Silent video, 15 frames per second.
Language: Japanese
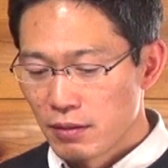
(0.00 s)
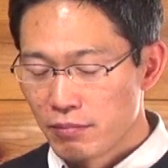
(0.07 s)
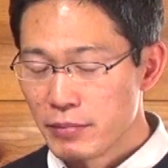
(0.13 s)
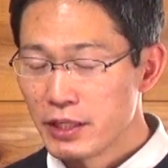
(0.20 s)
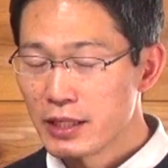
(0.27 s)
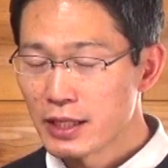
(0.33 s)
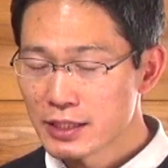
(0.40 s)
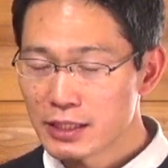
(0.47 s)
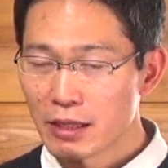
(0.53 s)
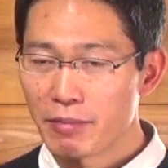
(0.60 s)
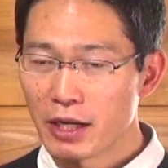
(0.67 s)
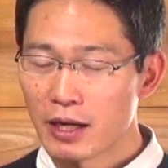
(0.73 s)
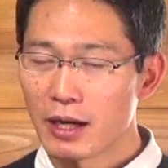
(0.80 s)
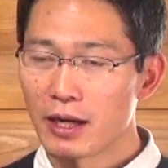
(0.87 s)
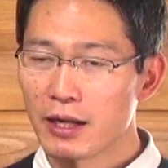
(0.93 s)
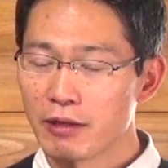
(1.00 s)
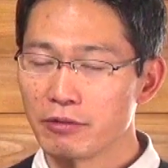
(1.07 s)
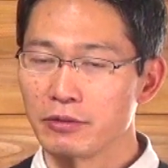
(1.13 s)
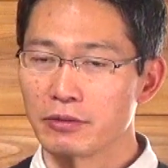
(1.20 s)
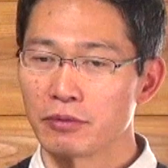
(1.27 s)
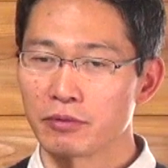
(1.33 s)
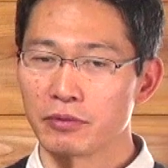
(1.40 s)
皆裁かれ
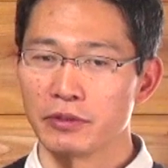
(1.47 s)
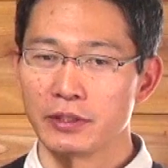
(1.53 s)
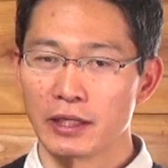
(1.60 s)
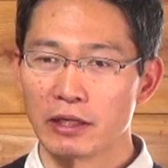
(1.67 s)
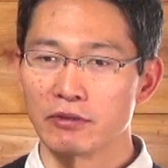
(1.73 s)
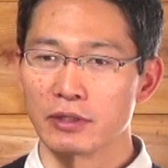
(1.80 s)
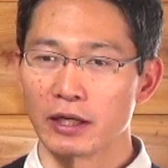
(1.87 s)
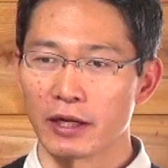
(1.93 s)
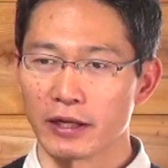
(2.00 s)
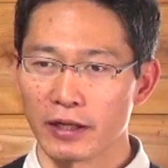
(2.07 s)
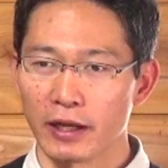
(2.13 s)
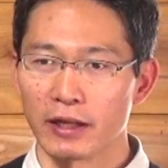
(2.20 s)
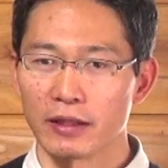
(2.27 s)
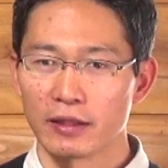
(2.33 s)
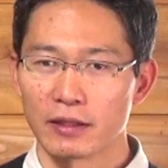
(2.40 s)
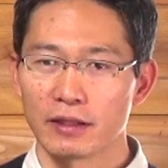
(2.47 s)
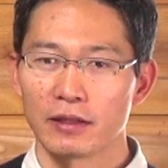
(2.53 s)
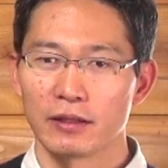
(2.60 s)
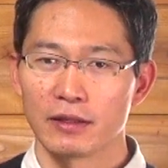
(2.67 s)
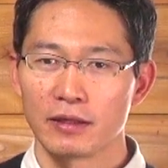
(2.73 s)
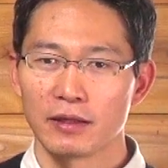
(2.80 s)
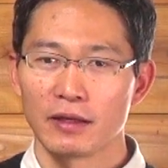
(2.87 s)
ることになるからね
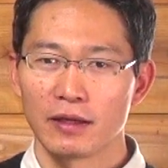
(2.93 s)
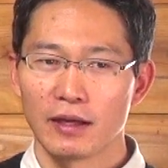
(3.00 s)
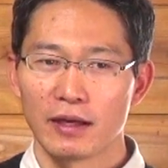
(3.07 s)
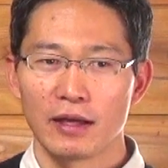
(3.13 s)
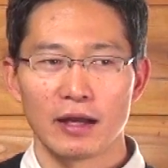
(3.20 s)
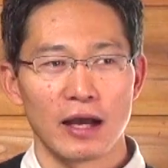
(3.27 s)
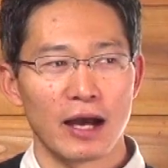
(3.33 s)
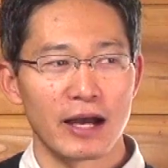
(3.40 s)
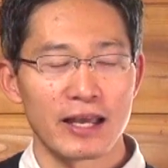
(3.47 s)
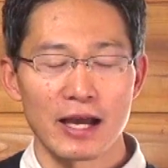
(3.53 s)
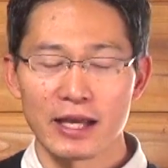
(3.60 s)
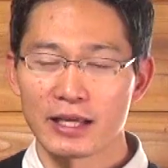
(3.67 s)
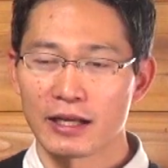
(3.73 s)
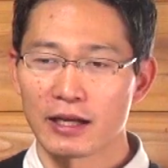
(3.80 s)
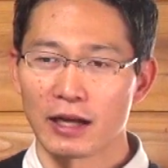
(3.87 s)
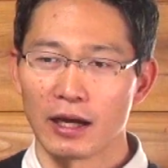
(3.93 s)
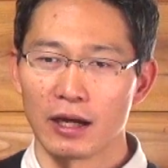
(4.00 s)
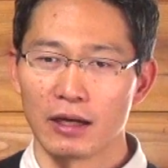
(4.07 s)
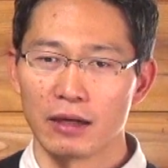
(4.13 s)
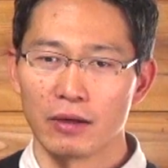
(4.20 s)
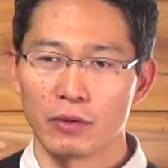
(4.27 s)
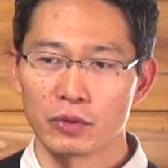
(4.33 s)
早い
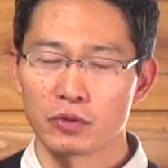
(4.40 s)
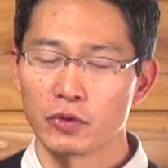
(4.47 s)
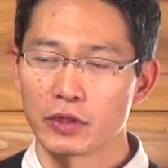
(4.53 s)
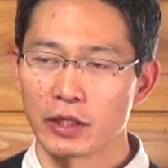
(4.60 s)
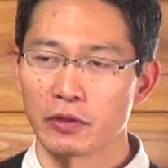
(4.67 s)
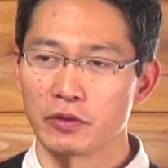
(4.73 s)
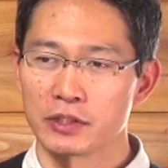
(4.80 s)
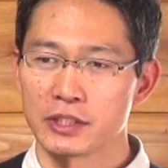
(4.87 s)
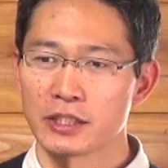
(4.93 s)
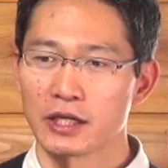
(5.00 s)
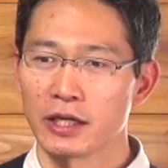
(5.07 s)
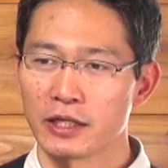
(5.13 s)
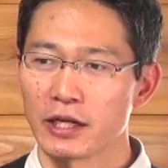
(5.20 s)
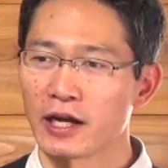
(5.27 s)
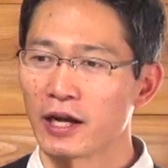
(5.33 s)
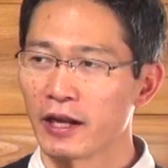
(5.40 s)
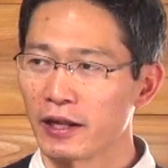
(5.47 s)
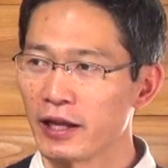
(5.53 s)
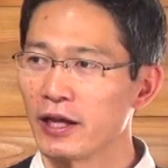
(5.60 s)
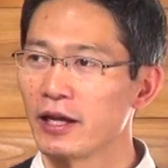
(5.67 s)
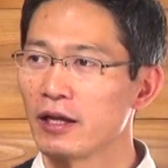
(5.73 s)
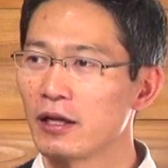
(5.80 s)
か遅いかの違いだから
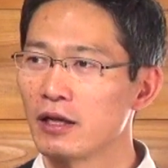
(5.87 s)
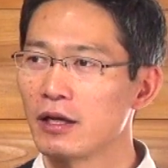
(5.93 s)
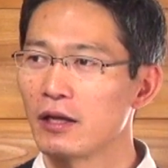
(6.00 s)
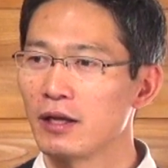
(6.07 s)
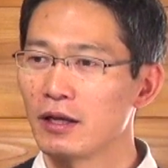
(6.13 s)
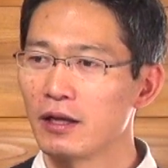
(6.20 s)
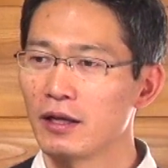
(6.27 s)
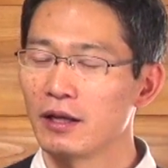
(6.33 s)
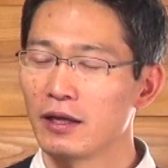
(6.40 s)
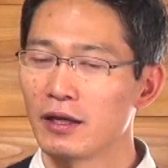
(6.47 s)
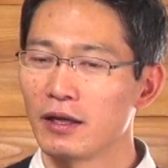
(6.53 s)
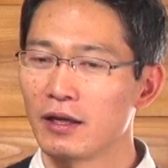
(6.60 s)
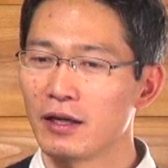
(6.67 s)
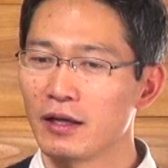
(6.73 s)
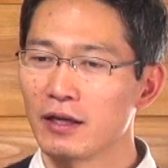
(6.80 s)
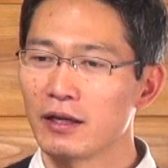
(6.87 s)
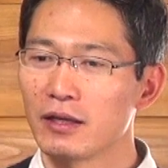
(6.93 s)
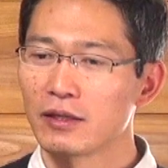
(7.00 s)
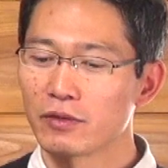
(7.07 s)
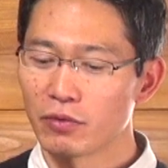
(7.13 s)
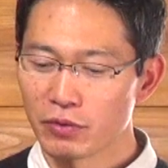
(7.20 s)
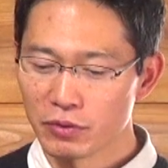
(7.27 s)
ね
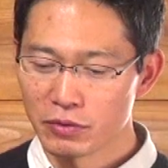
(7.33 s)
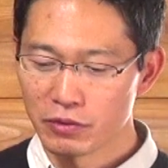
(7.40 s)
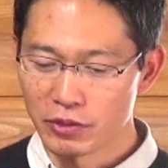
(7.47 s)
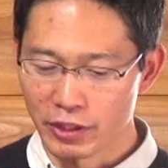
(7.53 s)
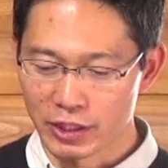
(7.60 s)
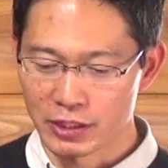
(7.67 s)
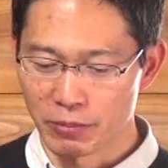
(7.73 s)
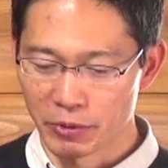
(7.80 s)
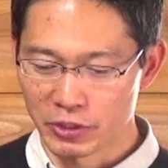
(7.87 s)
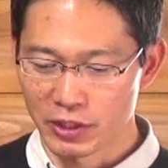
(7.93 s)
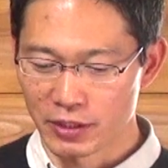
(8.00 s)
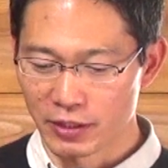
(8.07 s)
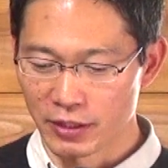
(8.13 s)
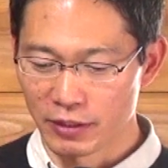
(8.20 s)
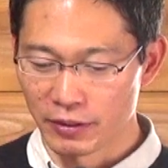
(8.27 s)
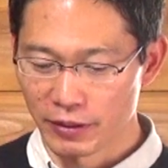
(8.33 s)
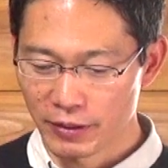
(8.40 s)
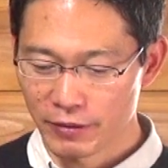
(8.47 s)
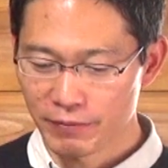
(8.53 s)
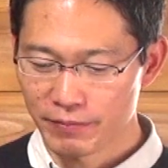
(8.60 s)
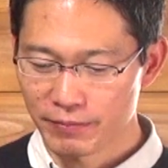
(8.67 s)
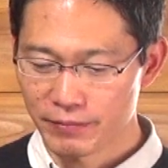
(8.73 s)
というふうにイエス様おっしゃったんだよね。